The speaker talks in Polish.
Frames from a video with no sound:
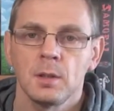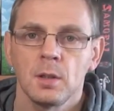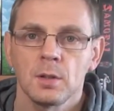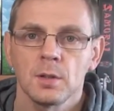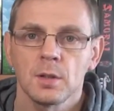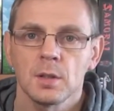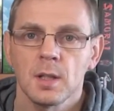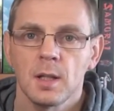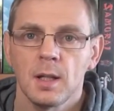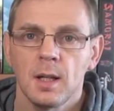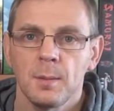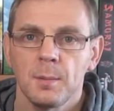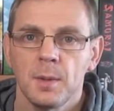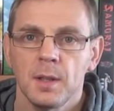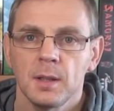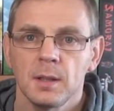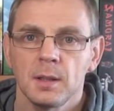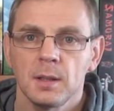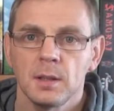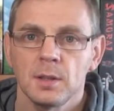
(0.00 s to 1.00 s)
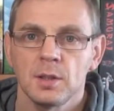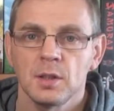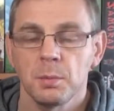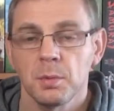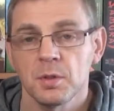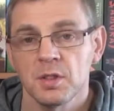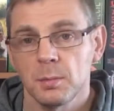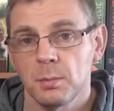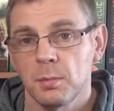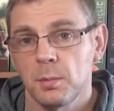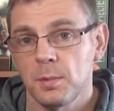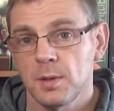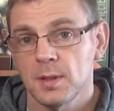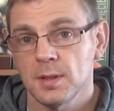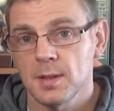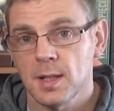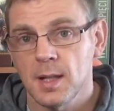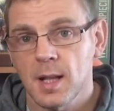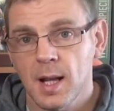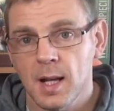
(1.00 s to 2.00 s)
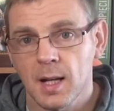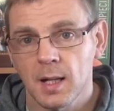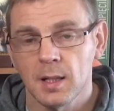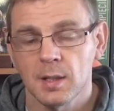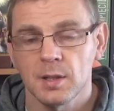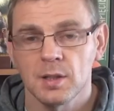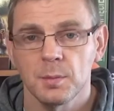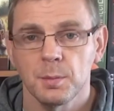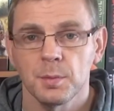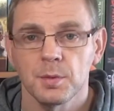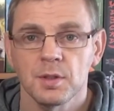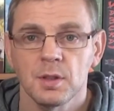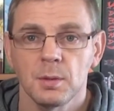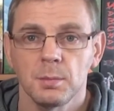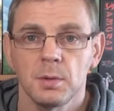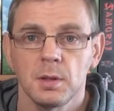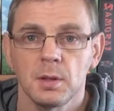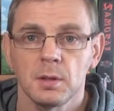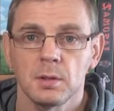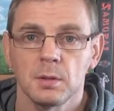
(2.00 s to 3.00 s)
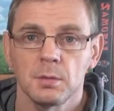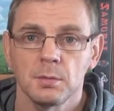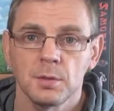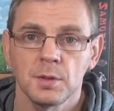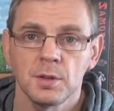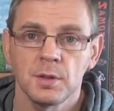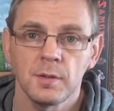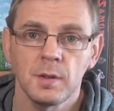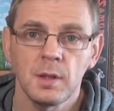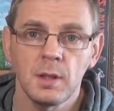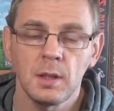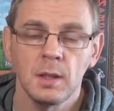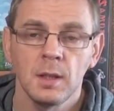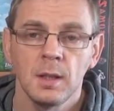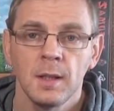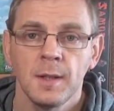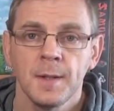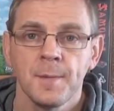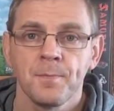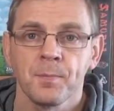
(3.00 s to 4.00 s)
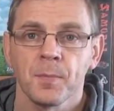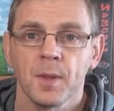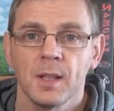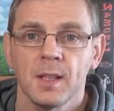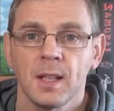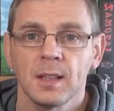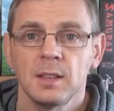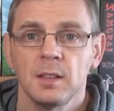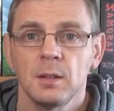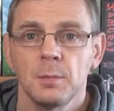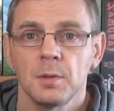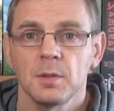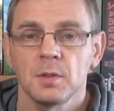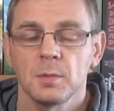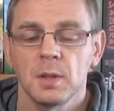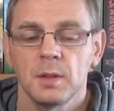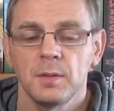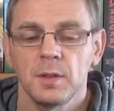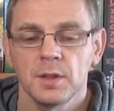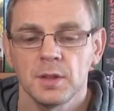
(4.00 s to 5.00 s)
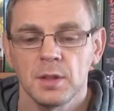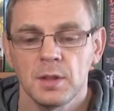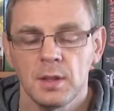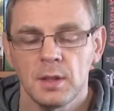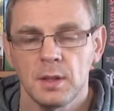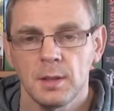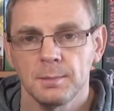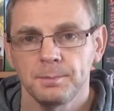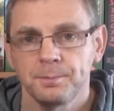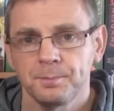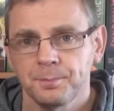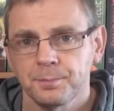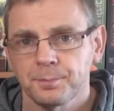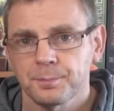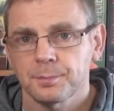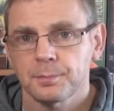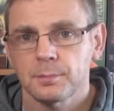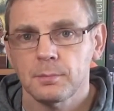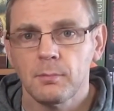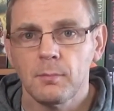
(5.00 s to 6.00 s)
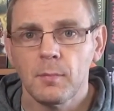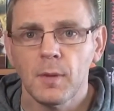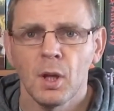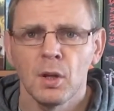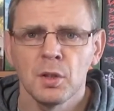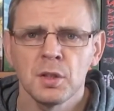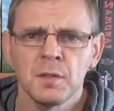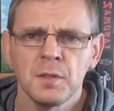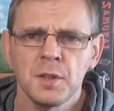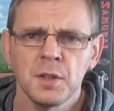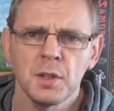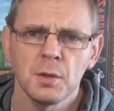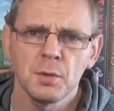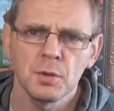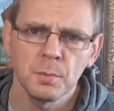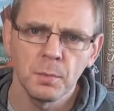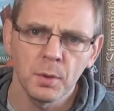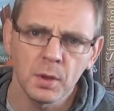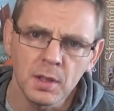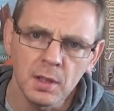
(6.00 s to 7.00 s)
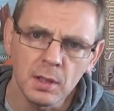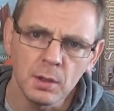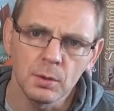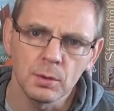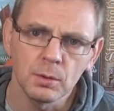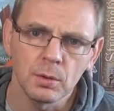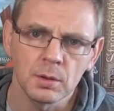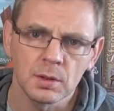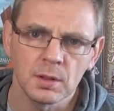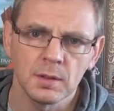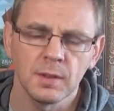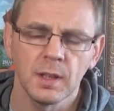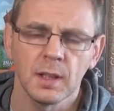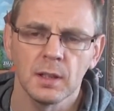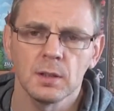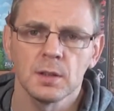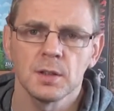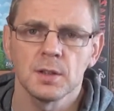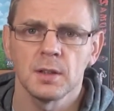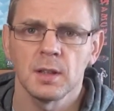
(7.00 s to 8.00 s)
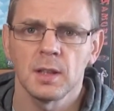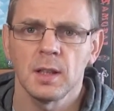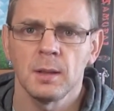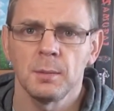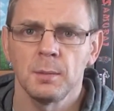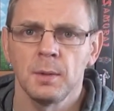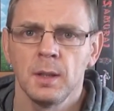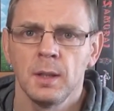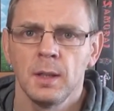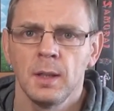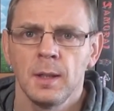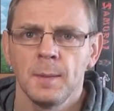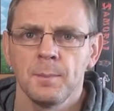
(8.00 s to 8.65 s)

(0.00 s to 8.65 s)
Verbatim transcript: droższe elementy, czy potrzebny mi jest dach, czy potrzebne są drzwi, tak na dobrą sprawę, czyli oczywiście już po kilku rozrywkach dostrzegam,